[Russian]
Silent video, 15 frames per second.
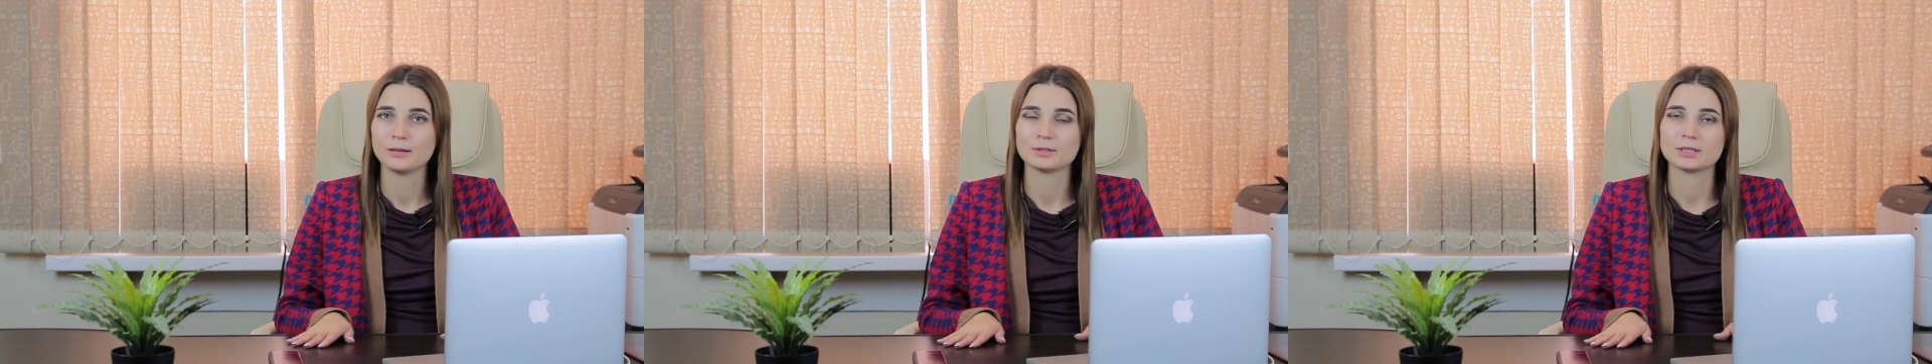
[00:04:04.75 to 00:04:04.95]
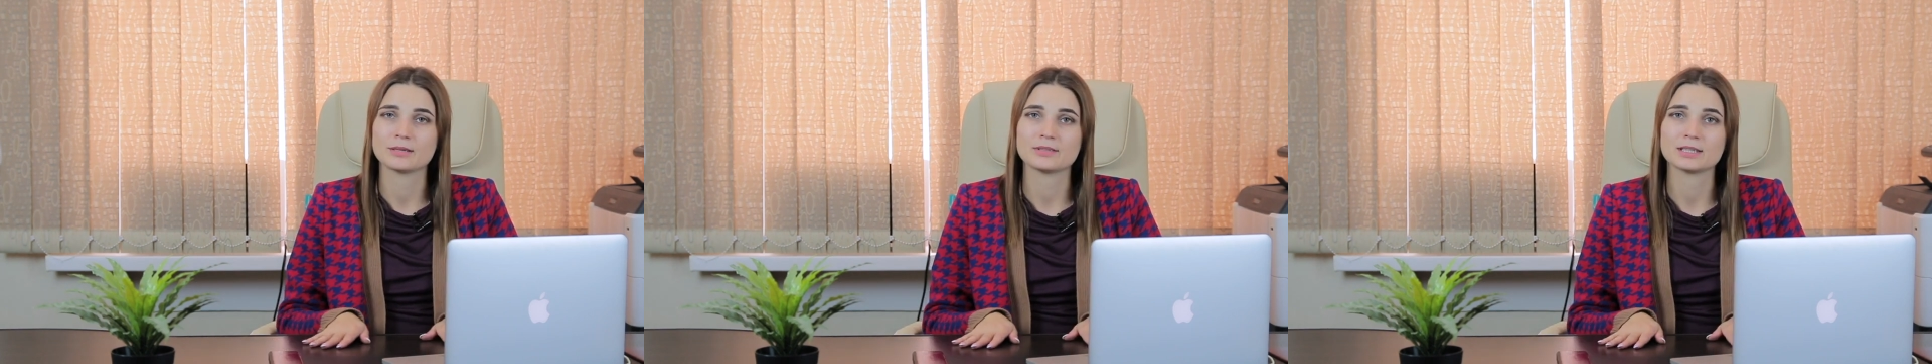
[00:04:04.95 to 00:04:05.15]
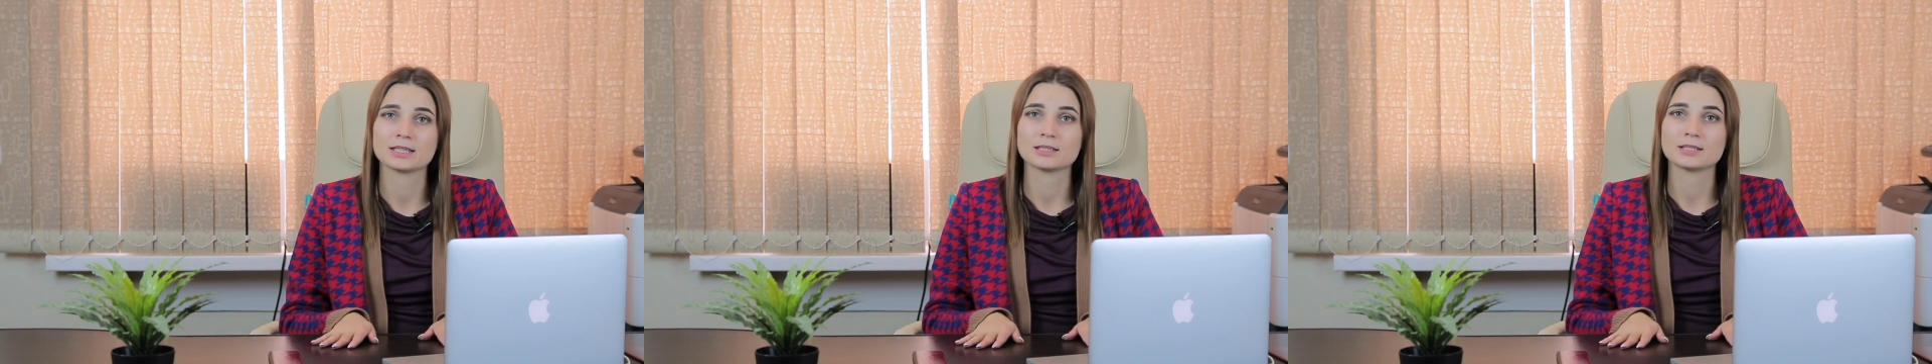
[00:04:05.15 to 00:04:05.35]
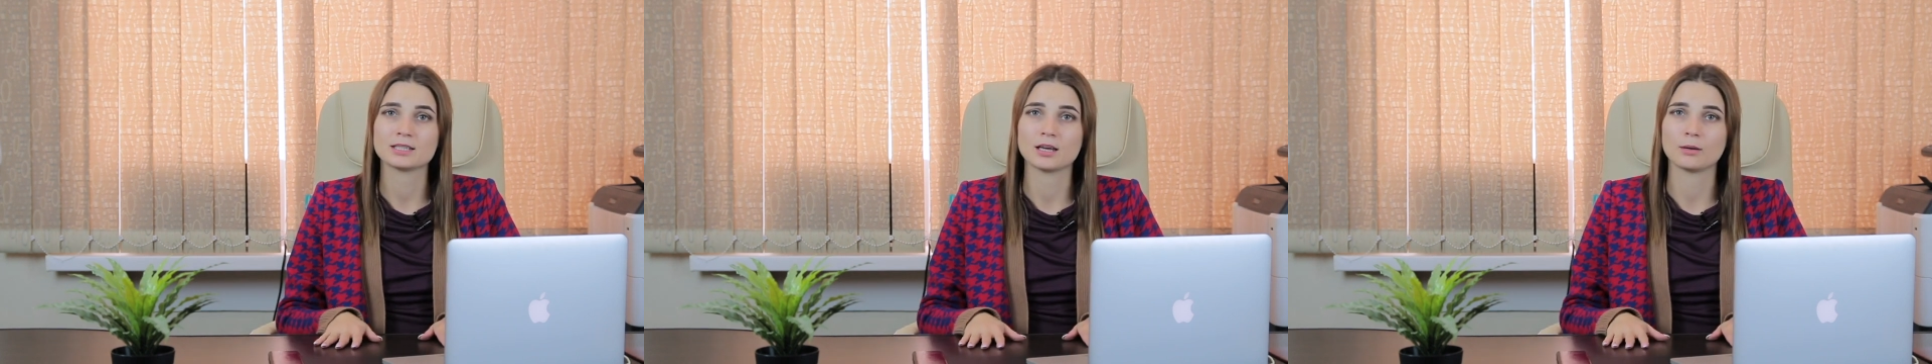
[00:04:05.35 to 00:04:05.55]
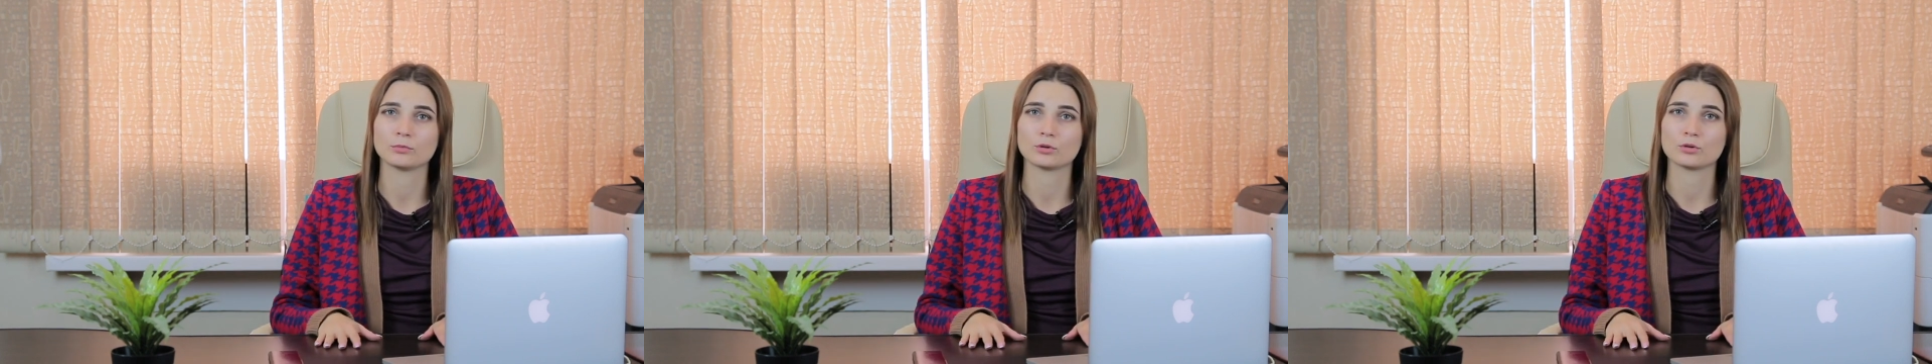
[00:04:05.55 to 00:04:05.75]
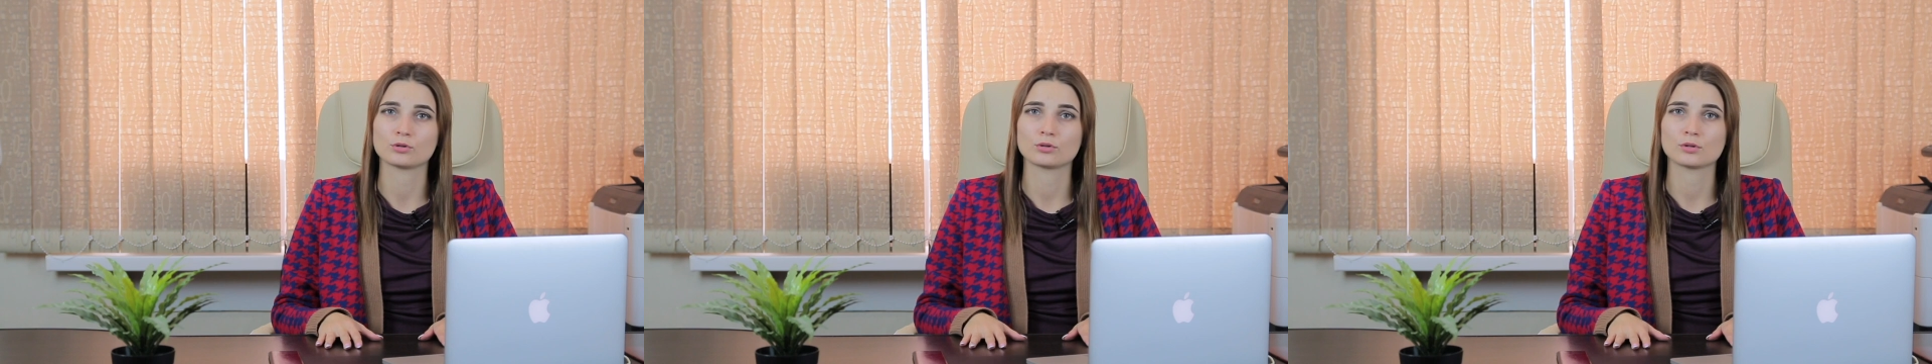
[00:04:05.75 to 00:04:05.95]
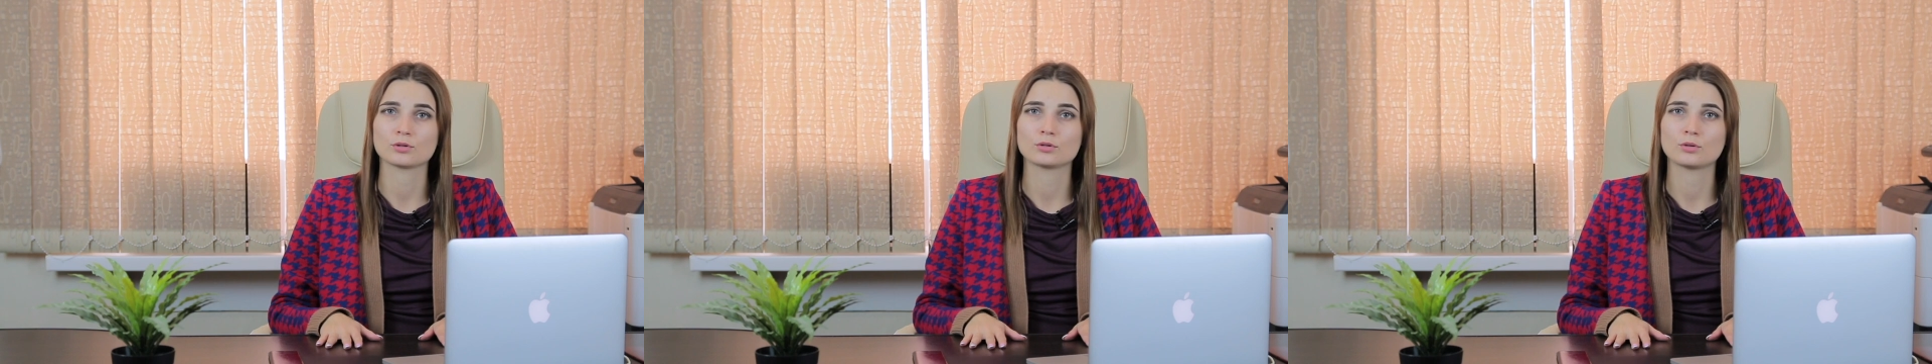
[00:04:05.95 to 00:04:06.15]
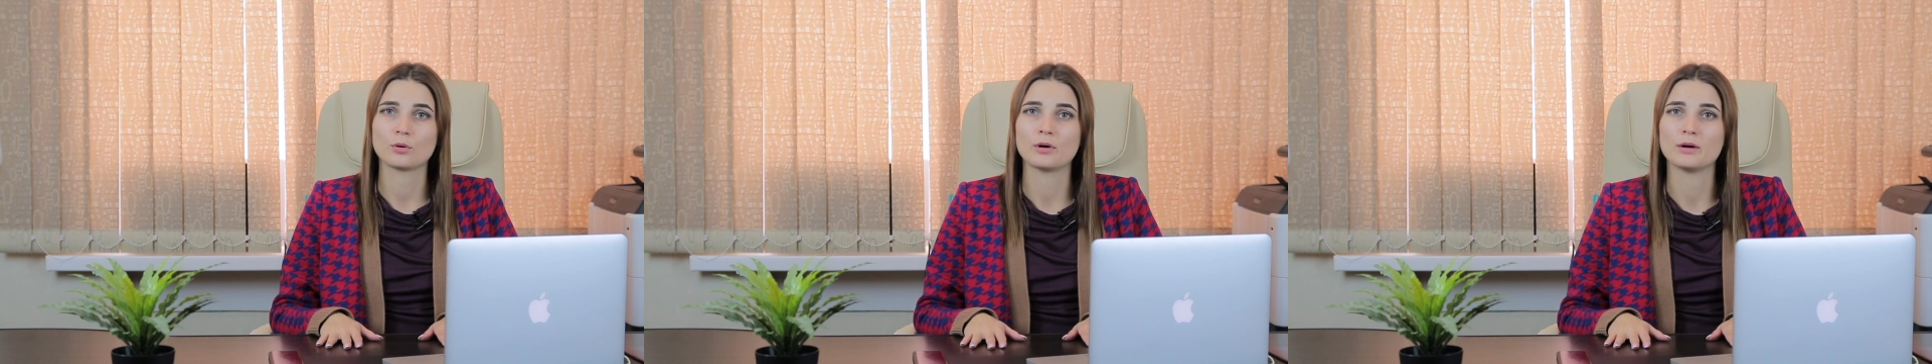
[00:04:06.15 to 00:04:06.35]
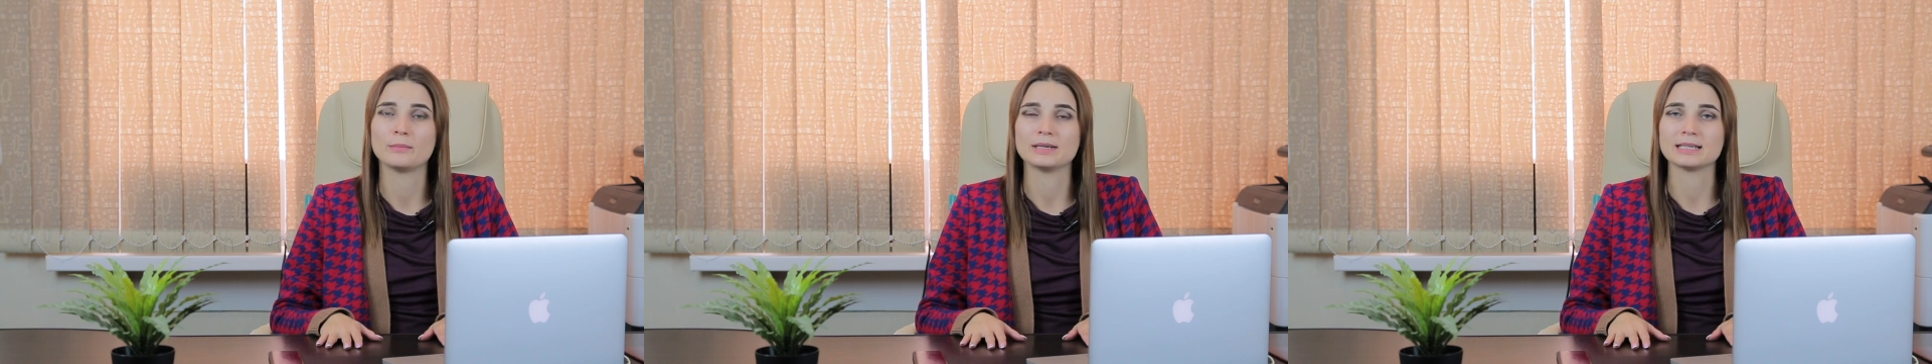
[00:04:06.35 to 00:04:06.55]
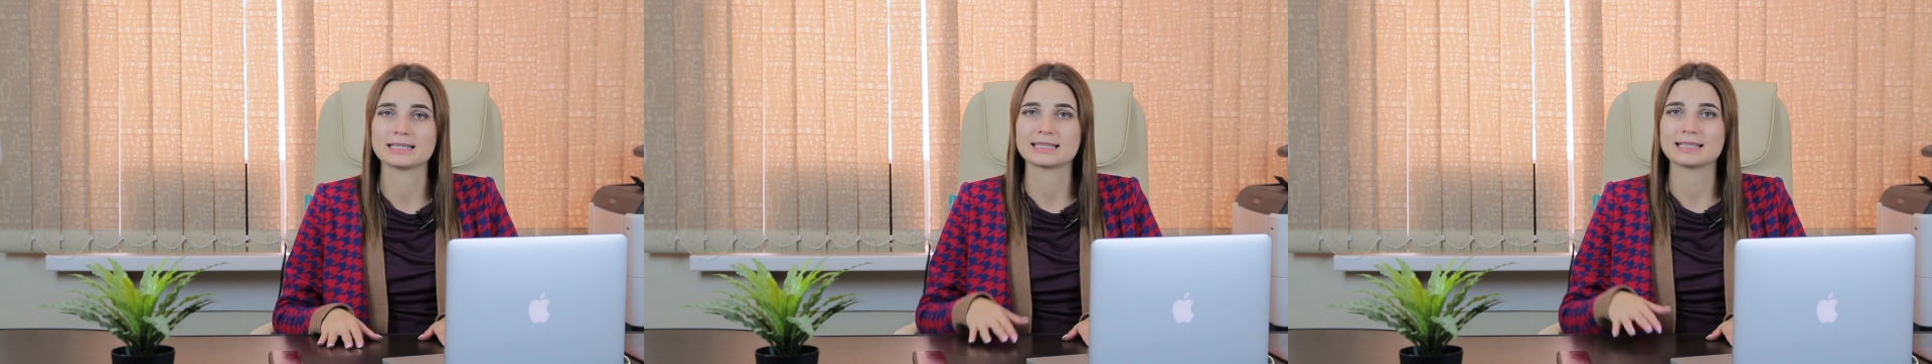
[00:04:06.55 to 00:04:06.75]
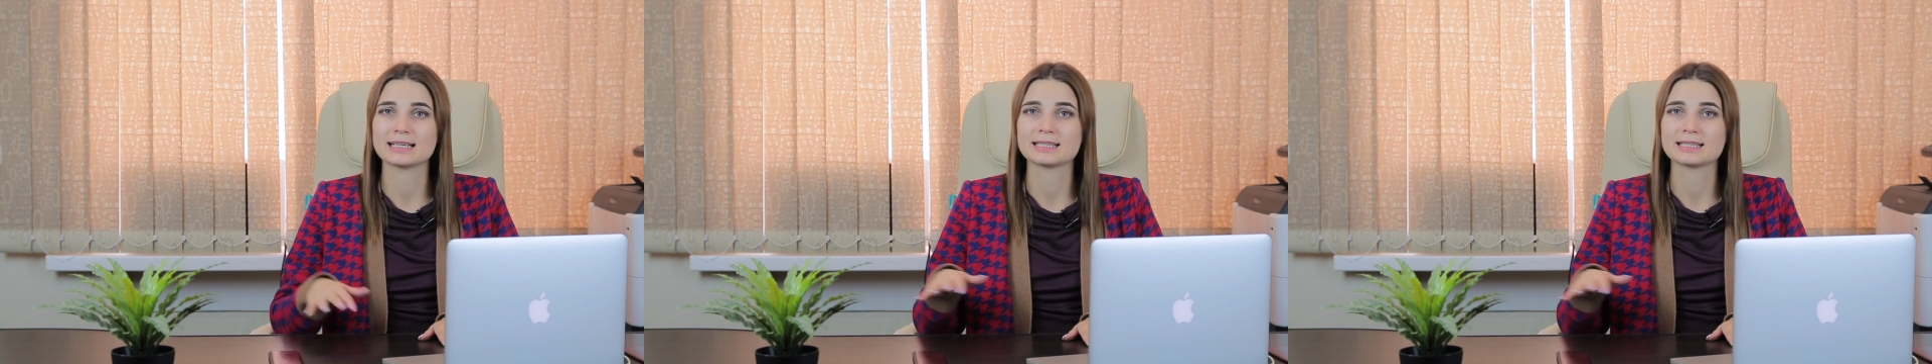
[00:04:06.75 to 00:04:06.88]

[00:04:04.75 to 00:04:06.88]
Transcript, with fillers: В связи с тем, то, что стоимость